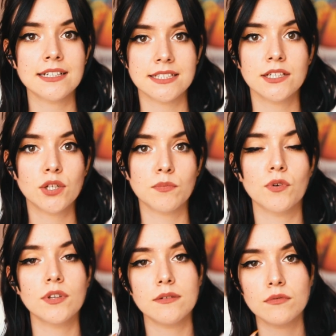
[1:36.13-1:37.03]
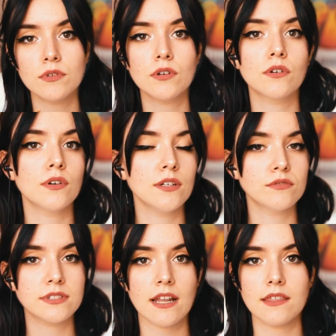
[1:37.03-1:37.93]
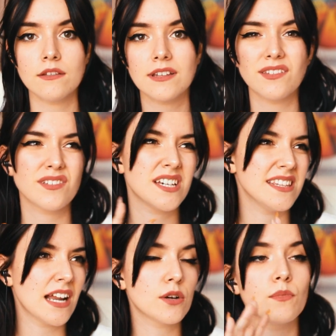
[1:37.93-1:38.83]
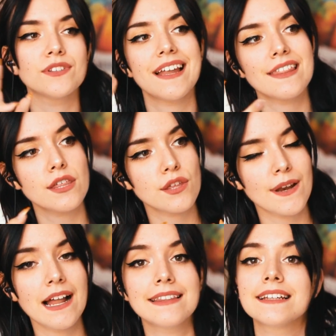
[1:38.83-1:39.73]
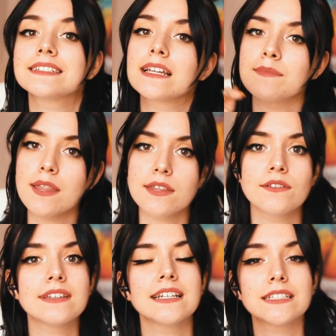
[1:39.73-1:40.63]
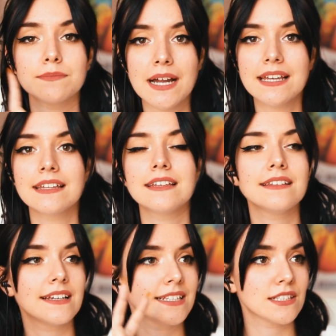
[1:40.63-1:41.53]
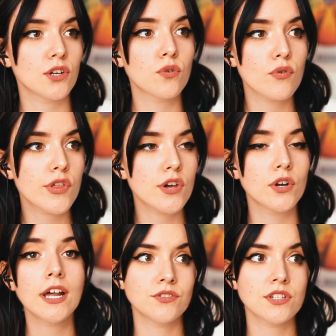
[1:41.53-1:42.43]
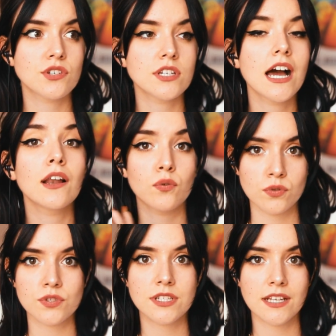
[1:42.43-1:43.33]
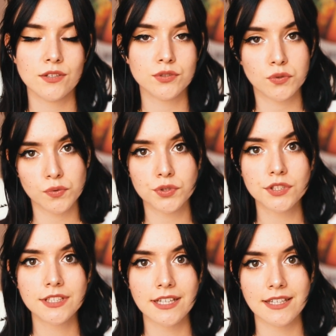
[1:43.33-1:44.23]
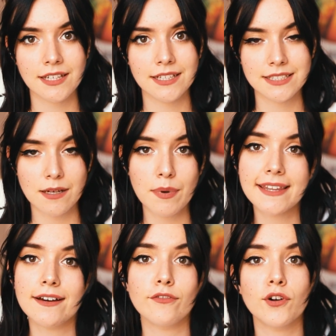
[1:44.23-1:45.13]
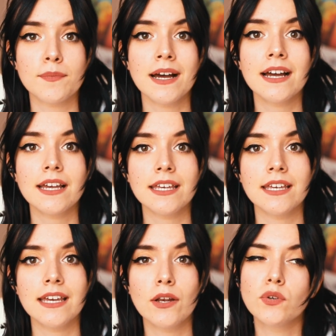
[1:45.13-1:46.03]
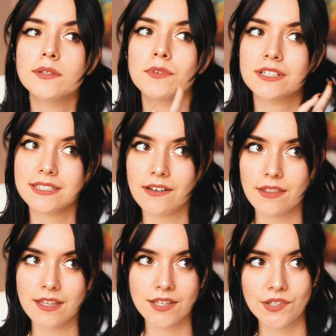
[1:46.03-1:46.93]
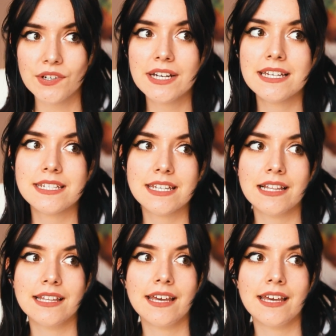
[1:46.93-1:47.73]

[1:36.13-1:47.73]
así como dibujo, ilustración, tanto digital como tradicional. Tienes animación, tienes marketing, tienes locución. Yo he hecho ya algunos de los cursos que tiene esta plataforma y el último que estaba haciendo es el